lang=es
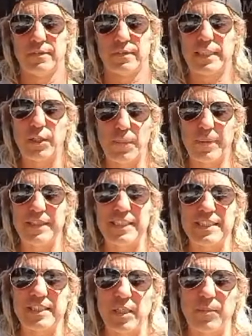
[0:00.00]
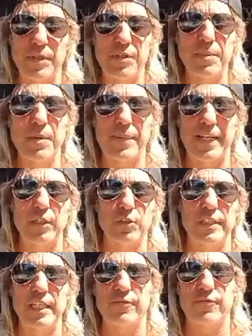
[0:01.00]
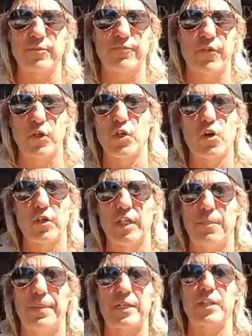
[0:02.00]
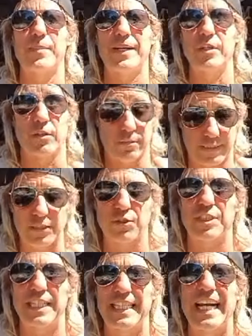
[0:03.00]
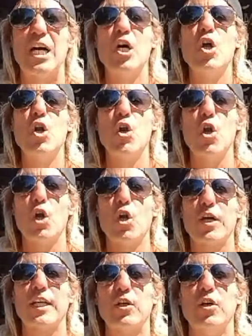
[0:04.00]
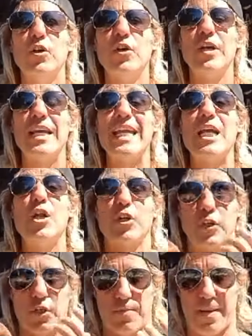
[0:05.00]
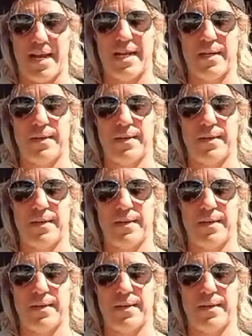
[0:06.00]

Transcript: Quiero aprender desde el principio para no tener follón con el perro de mayor. Eso sería lo lógico y lo normal.